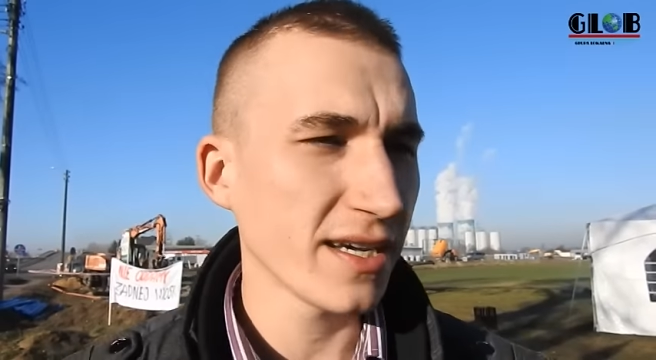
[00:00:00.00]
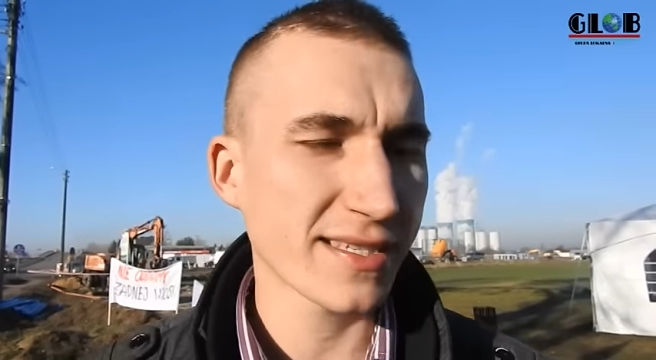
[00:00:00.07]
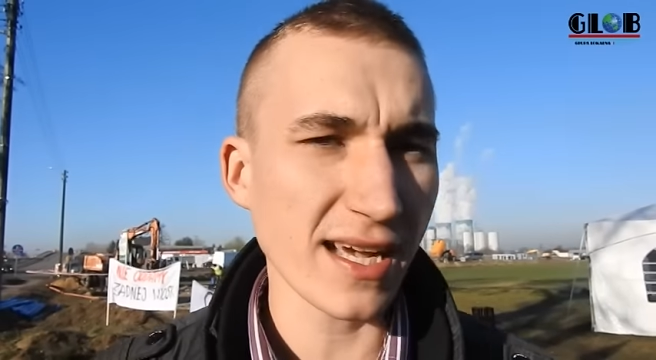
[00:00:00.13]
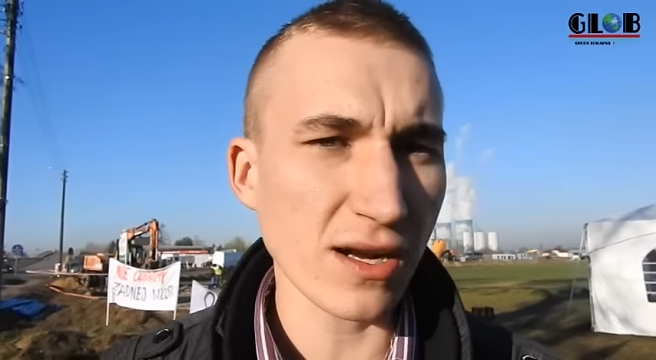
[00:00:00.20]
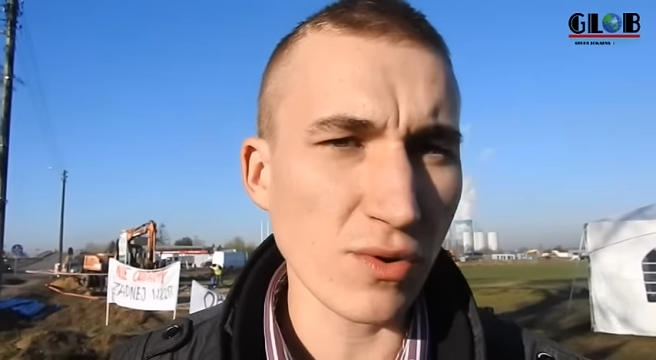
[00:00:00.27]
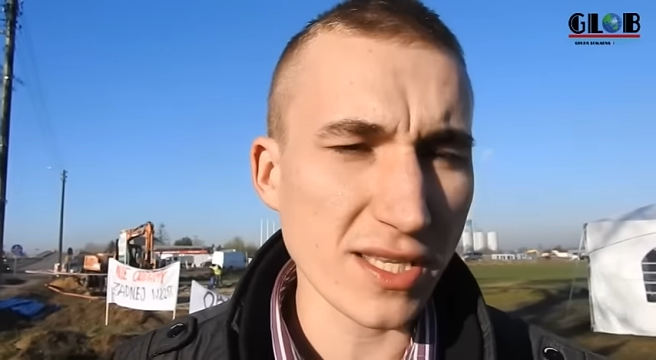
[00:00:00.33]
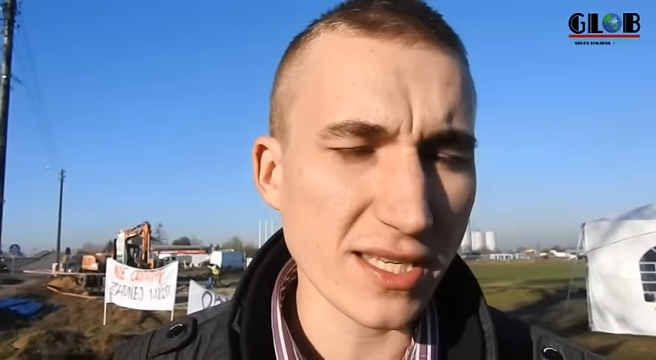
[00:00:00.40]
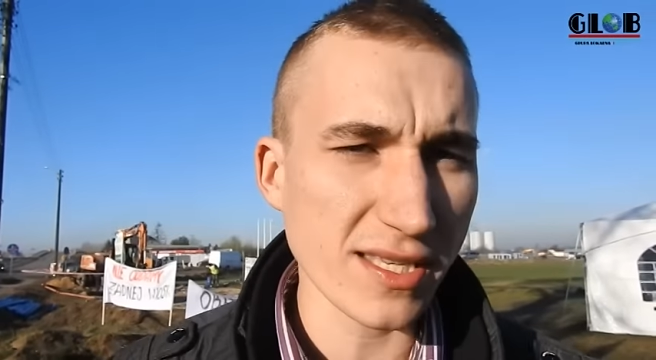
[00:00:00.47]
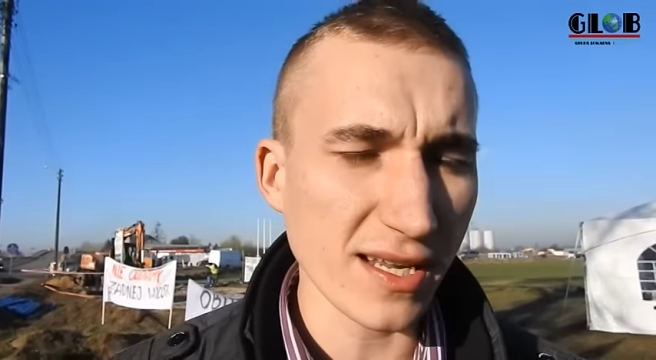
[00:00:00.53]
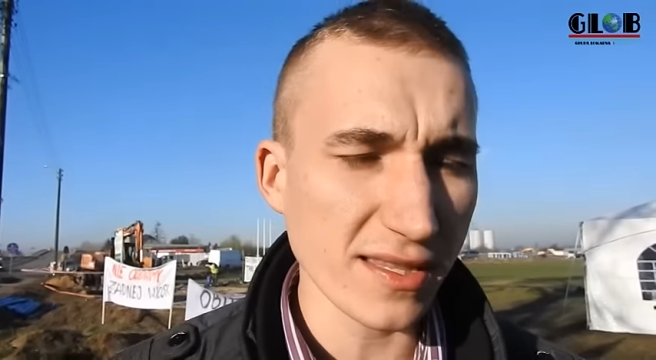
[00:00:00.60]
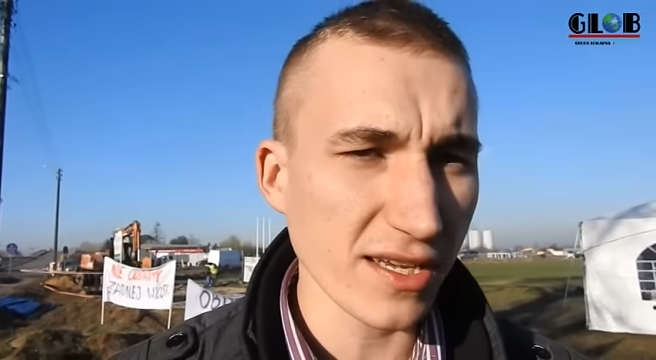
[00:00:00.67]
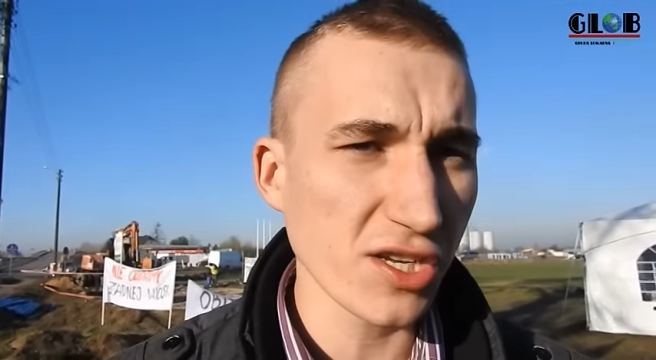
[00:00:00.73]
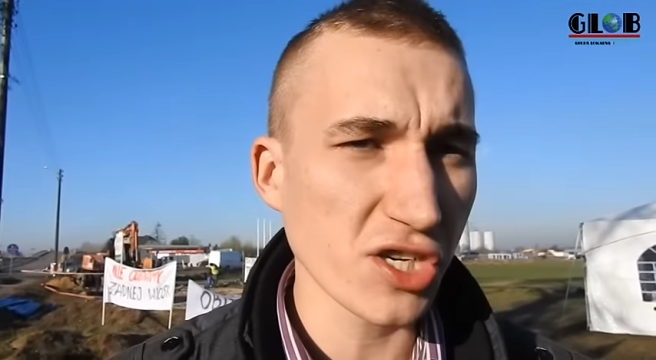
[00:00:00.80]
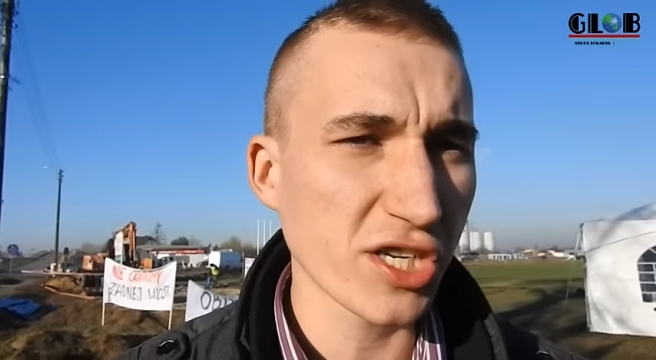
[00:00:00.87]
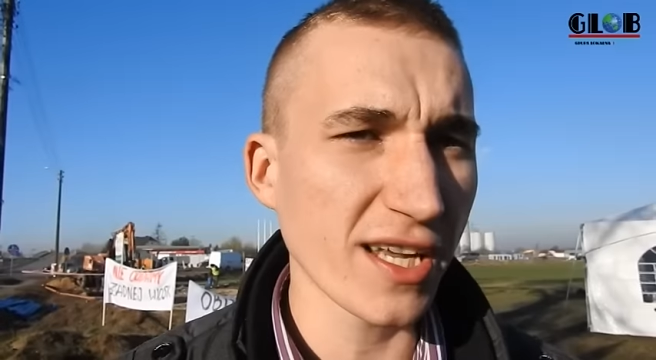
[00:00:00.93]
y, zakład
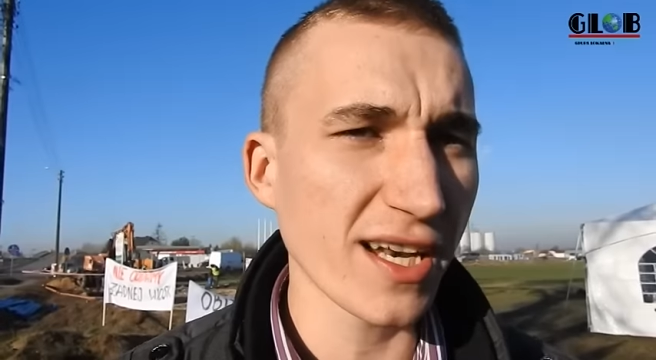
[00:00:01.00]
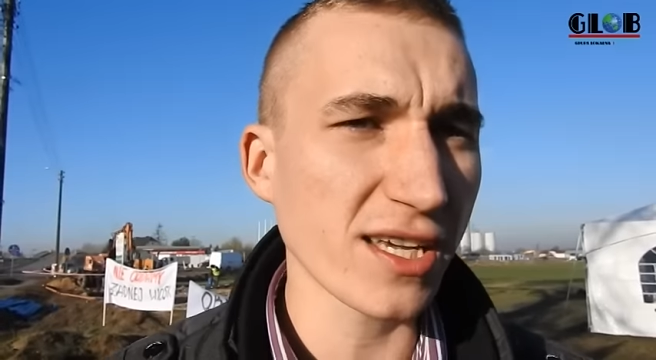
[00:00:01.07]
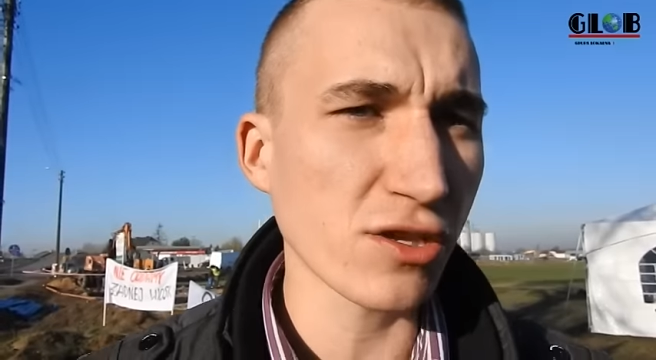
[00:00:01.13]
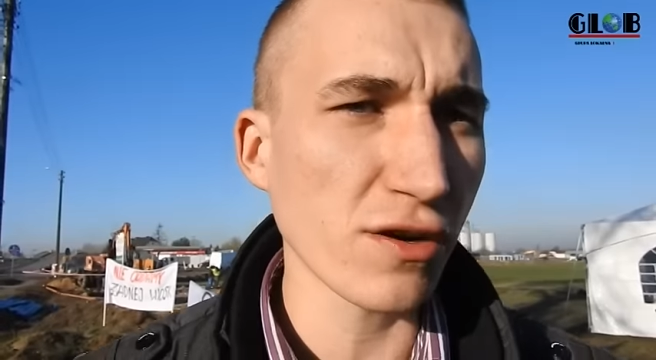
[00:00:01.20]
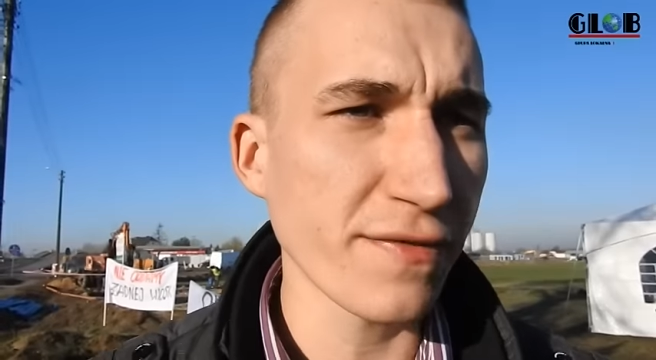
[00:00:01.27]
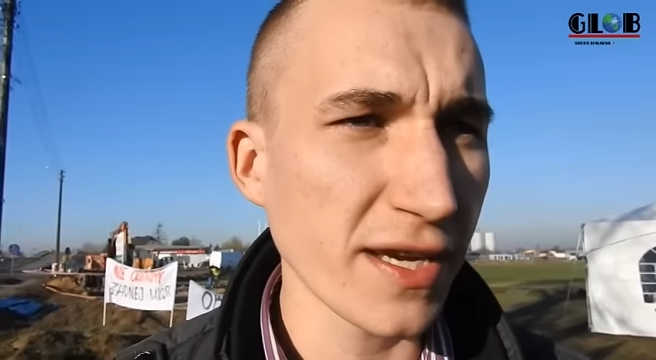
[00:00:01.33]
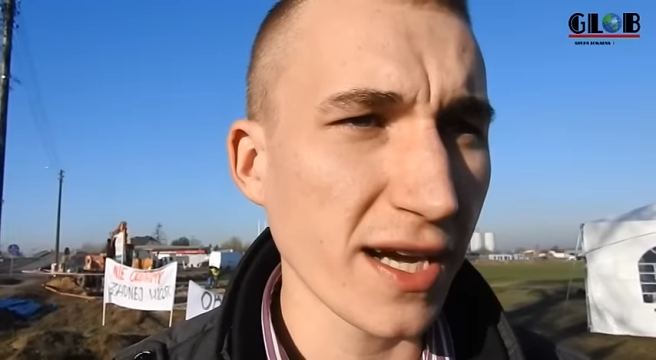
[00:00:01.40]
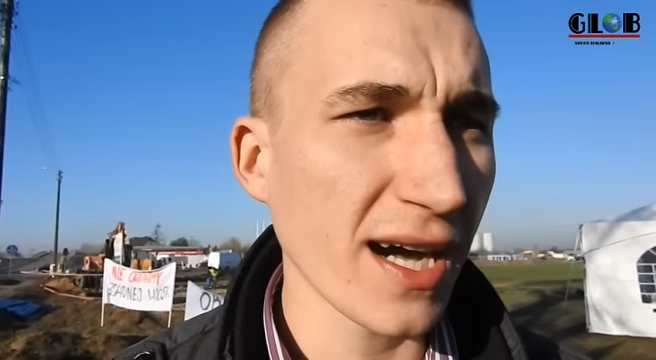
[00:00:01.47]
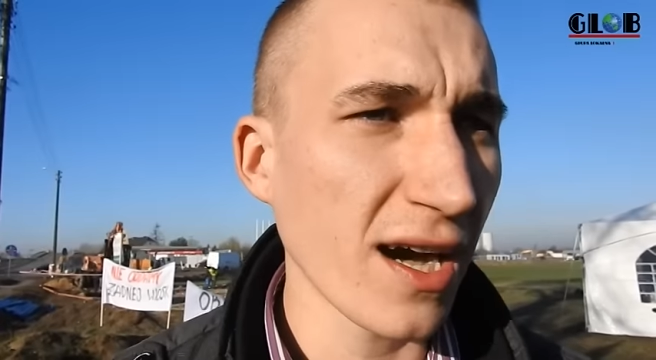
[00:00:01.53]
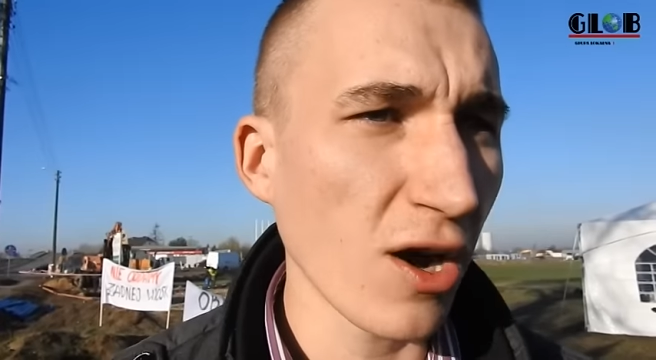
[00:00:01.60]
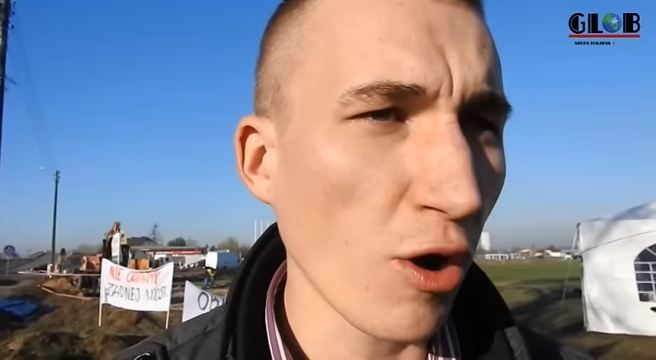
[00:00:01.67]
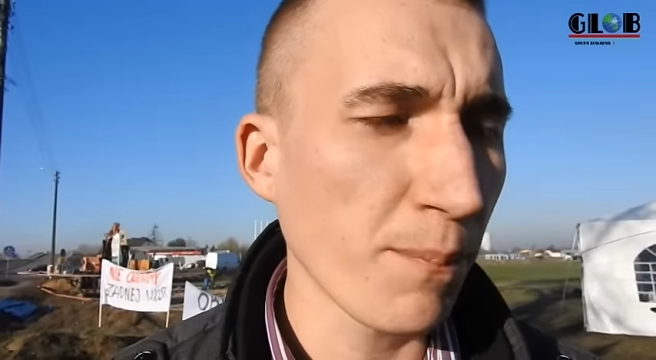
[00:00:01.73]
strategiczny elektrownia